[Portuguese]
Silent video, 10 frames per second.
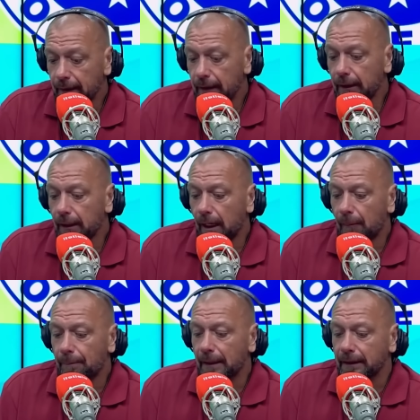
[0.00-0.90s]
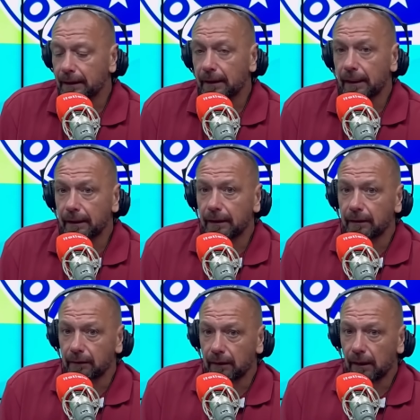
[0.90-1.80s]
e a partir
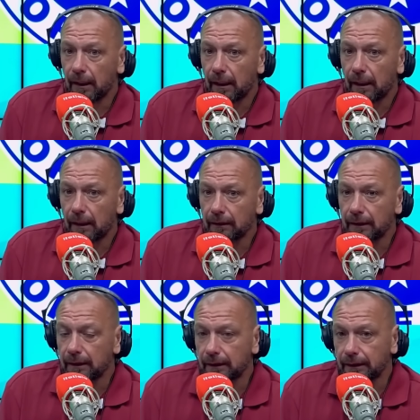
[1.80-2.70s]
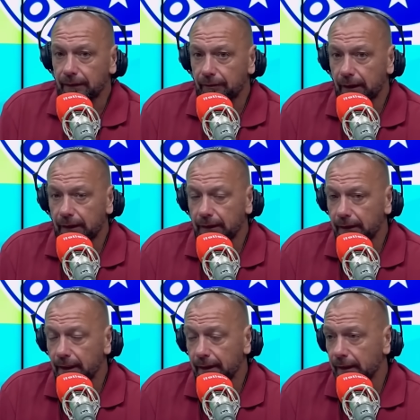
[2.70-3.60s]
daí, a tentativa era de
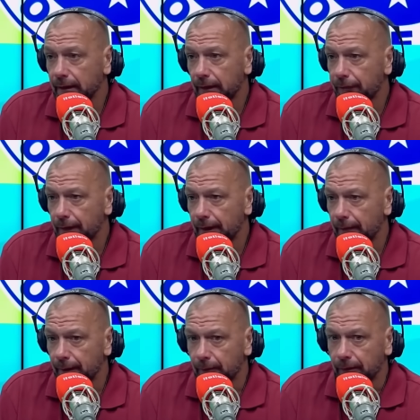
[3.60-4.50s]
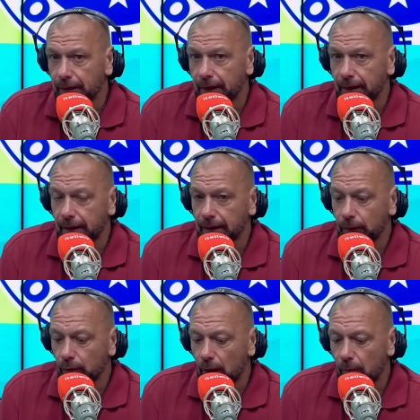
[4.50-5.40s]
tentar se defender mesmo, de tentar
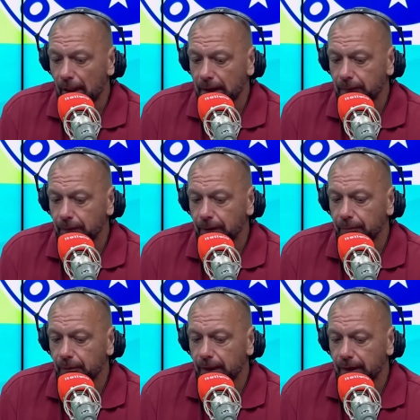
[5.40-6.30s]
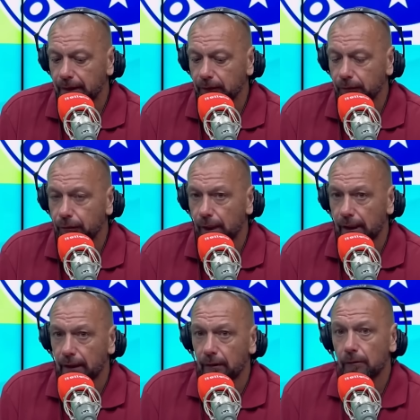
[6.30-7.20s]
segurar o máximo que pudesse o
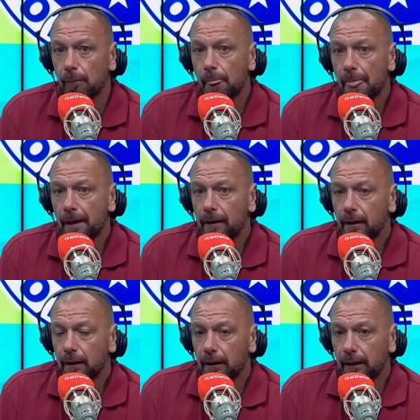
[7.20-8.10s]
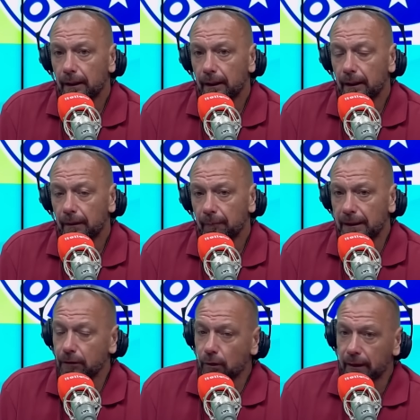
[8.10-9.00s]
Furacão. É,
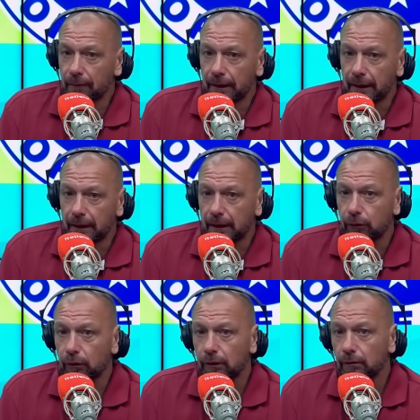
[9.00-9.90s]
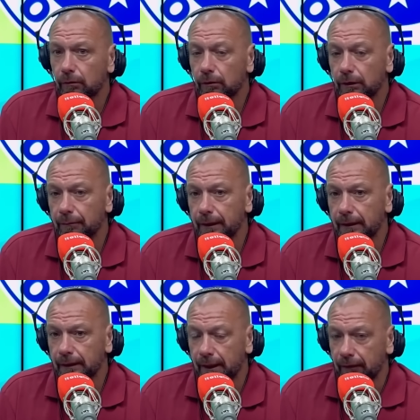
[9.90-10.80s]
mas de qualquer maneira, já jogando com um time
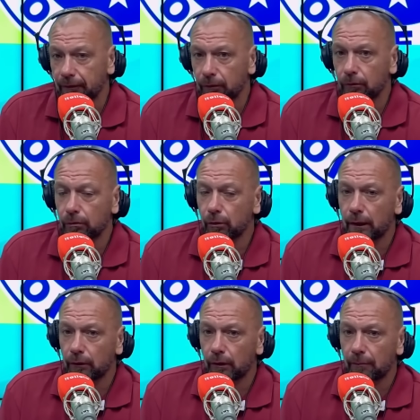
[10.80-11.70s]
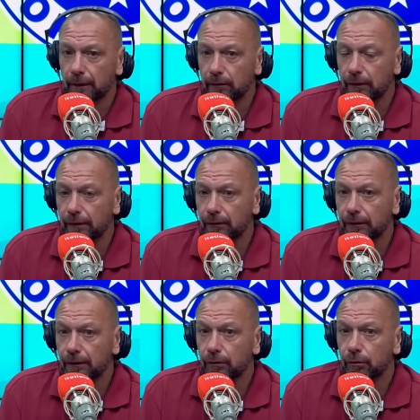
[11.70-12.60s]
reserva, com um jogador a menos desde o
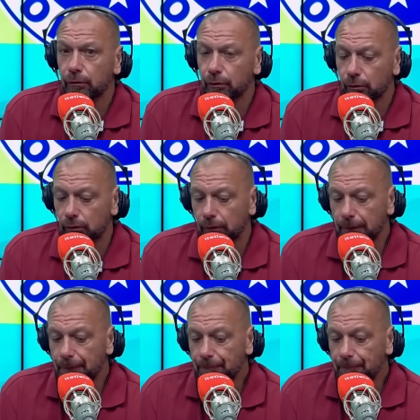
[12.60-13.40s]
início do jogo,